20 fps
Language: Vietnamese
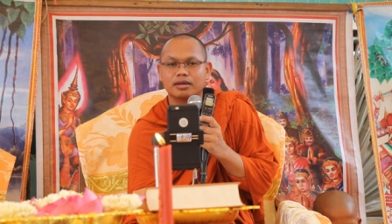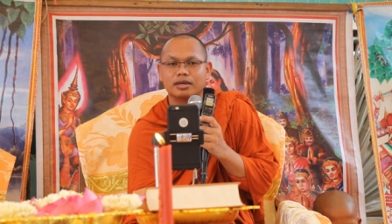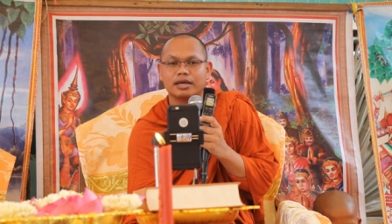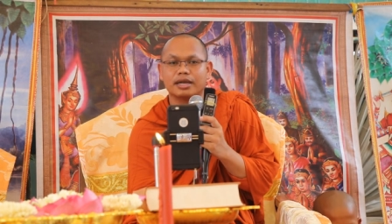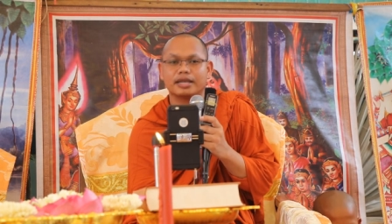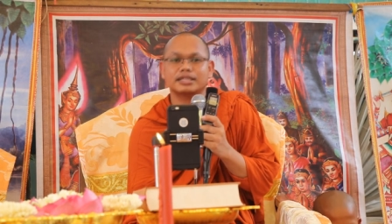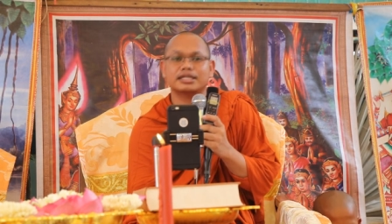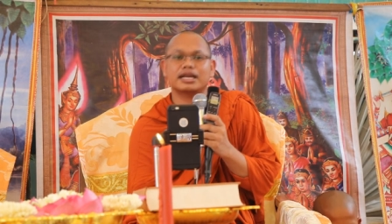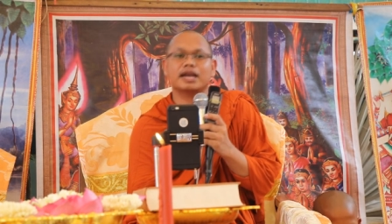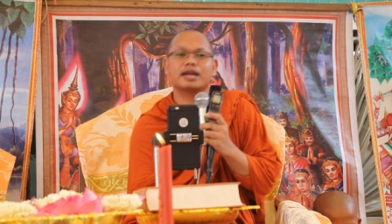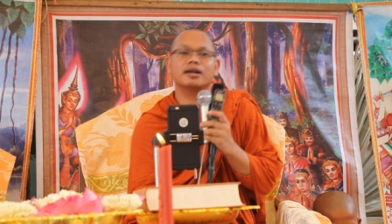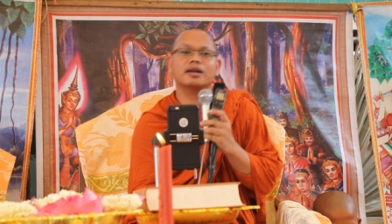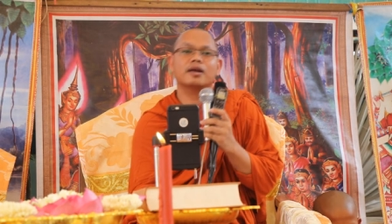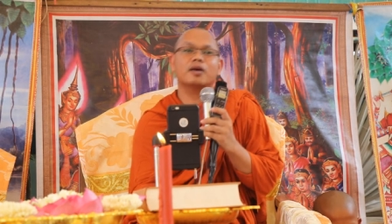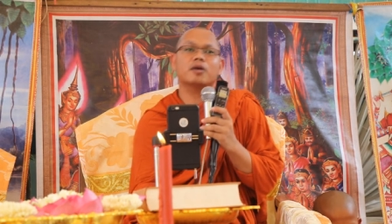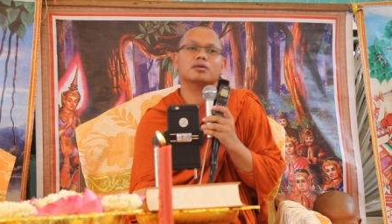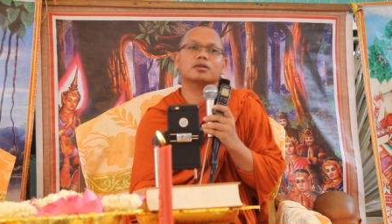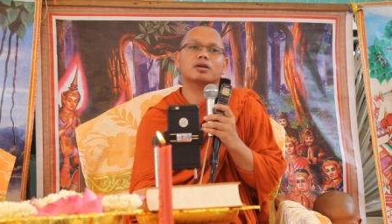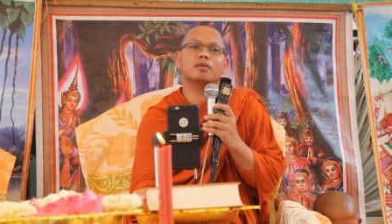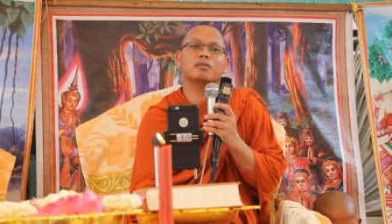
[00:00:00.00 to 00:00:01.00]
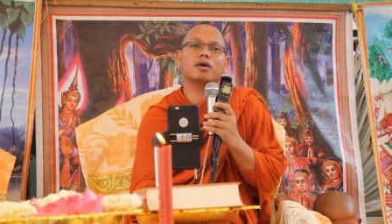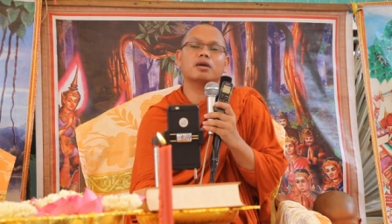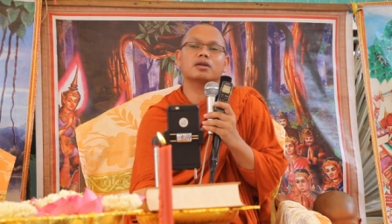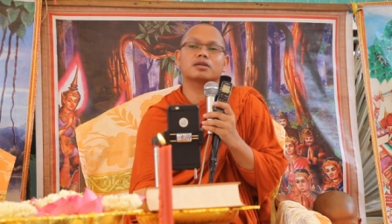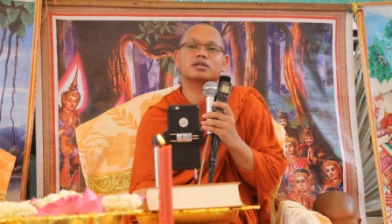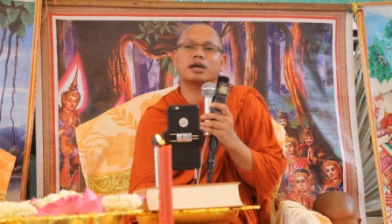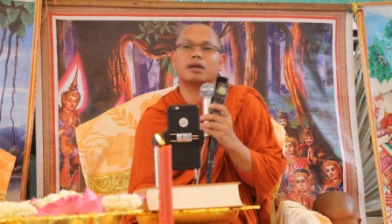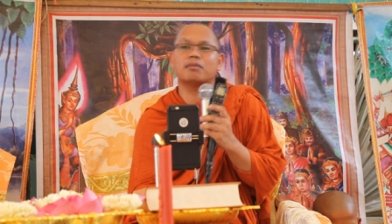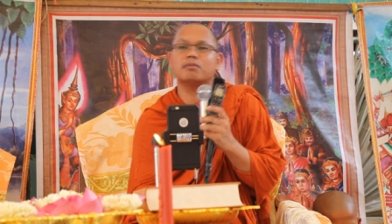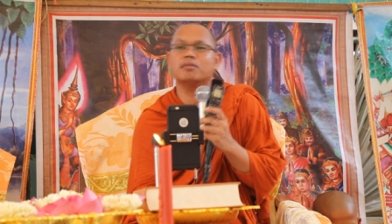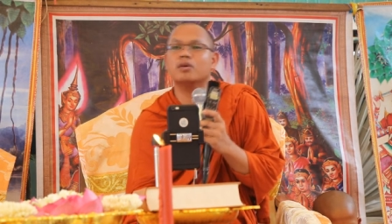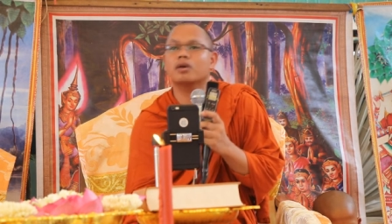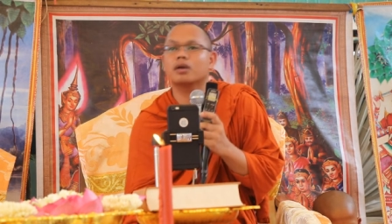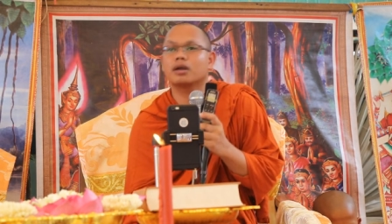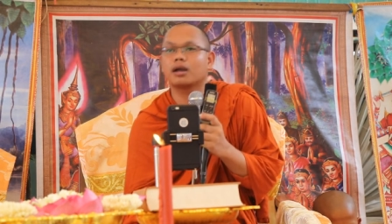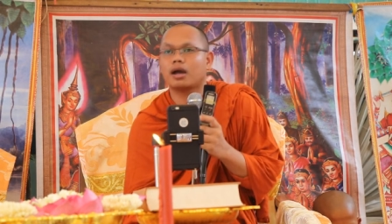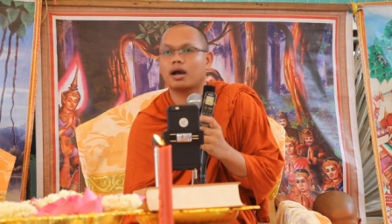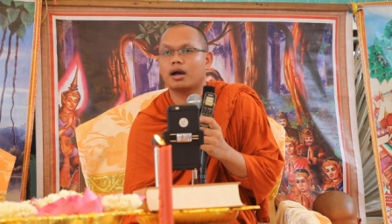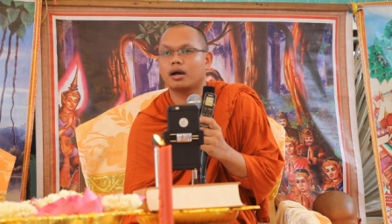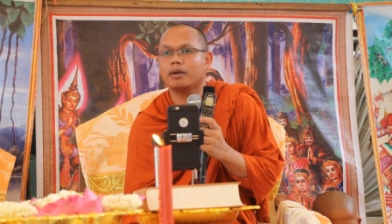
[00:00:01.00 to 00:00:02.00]
cái chặt lộc tập bon sập
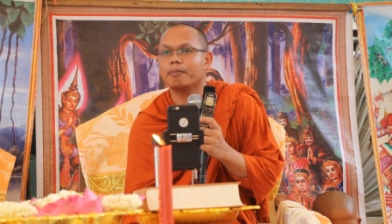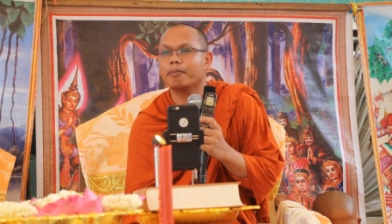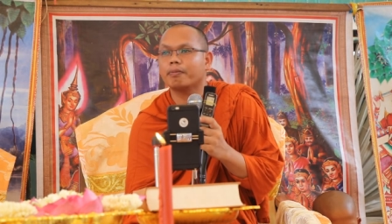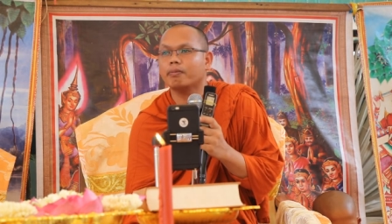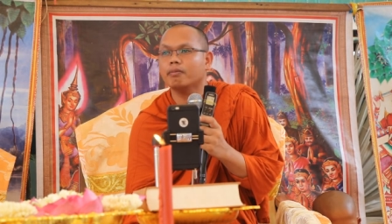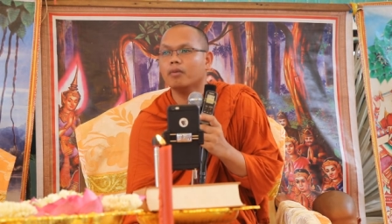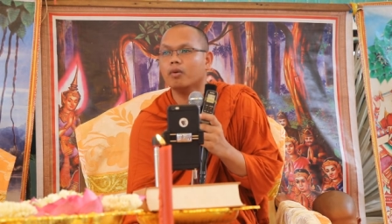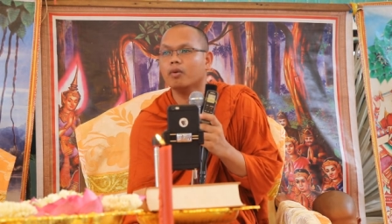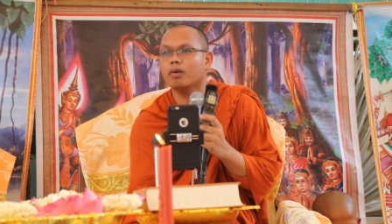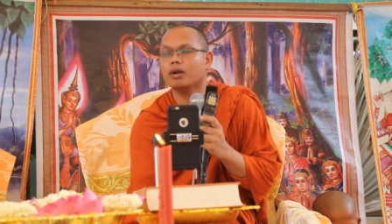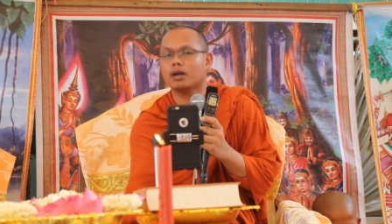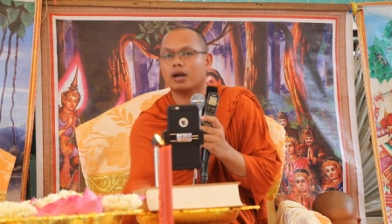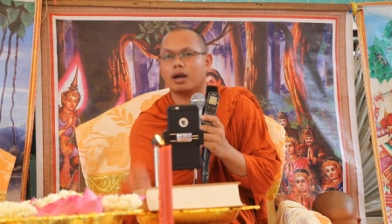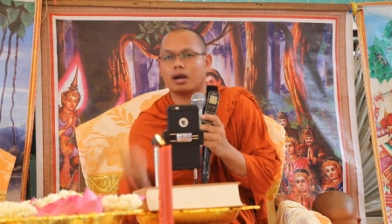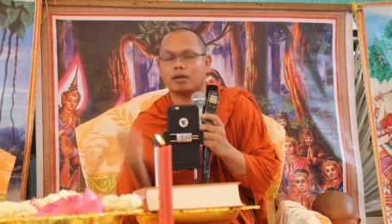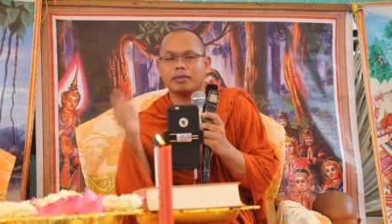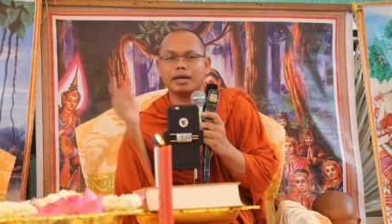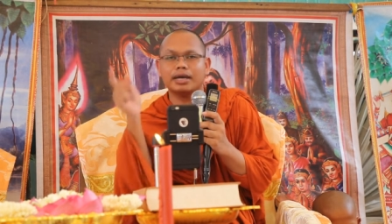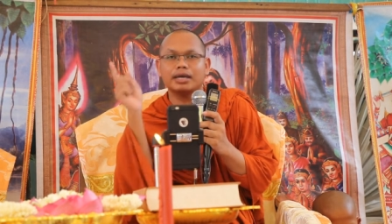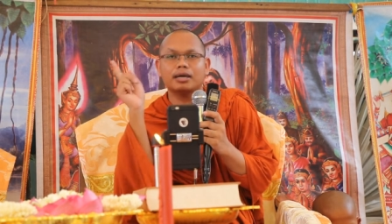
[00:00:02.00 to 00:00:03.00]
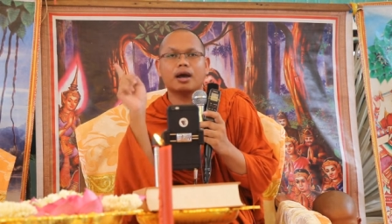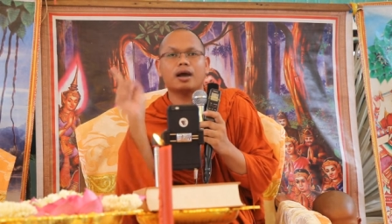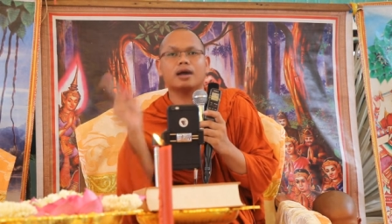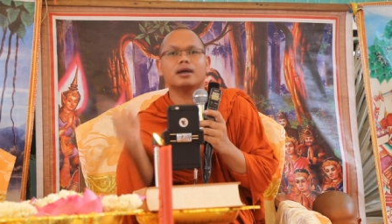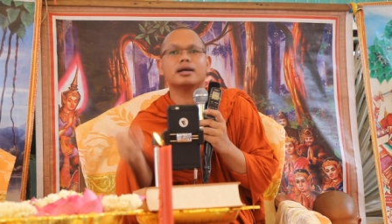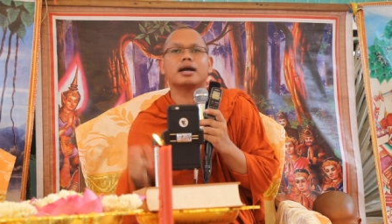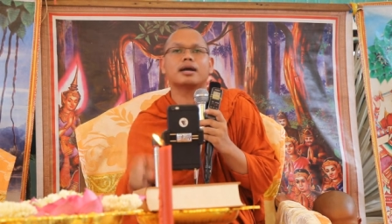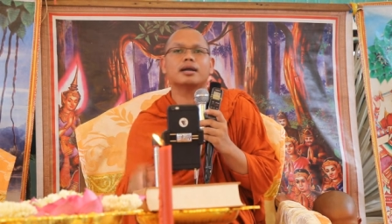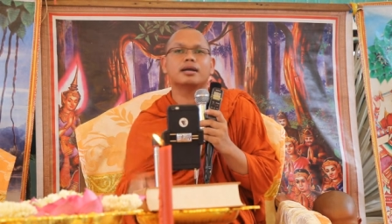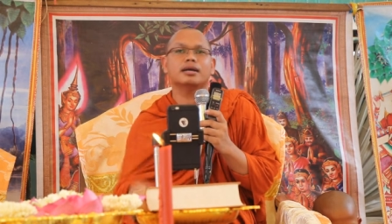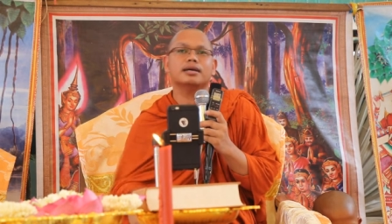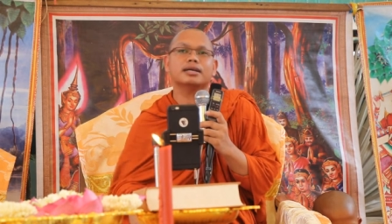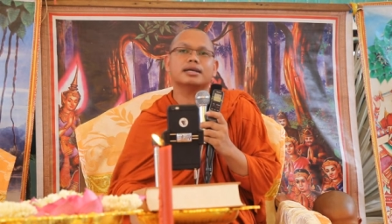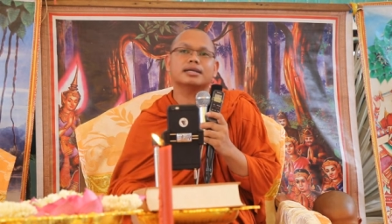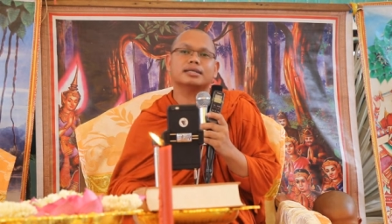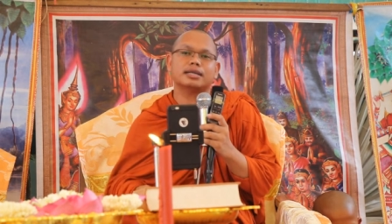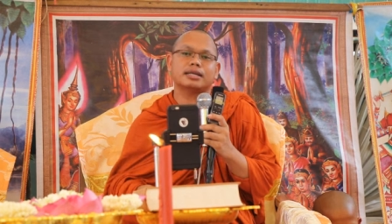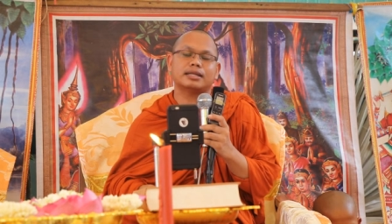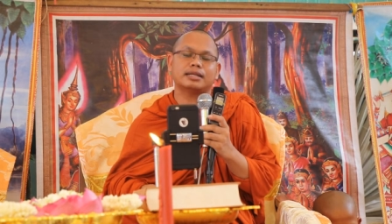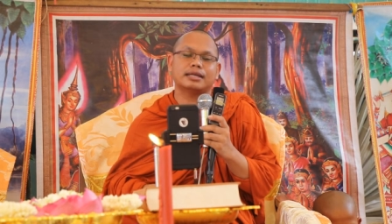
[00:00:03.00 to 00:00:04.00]
buồn ăn buồn bay ăn thằng lớn
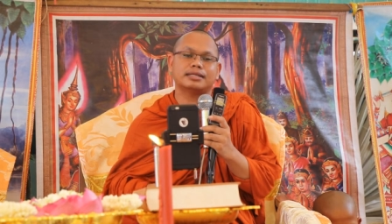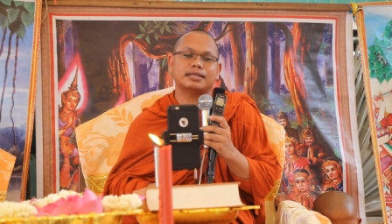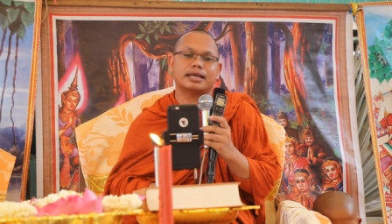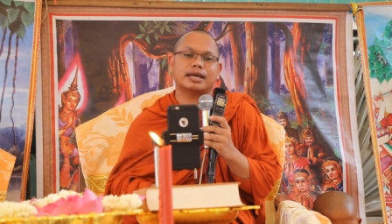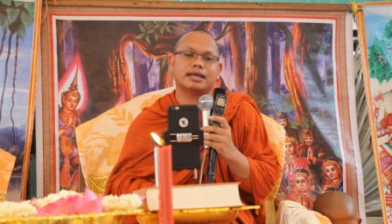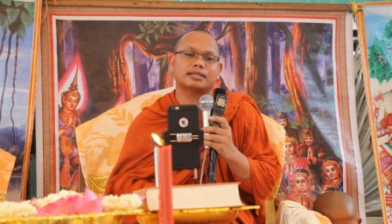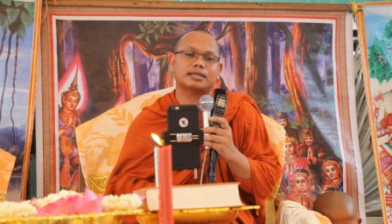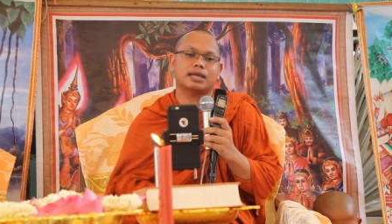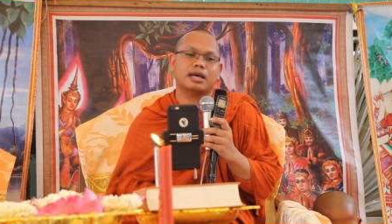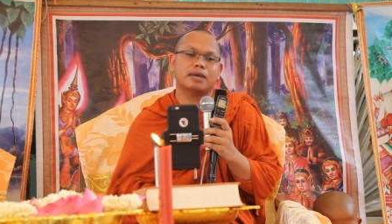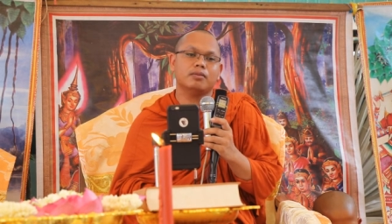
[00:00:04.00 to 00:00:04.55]
cái sắt là cha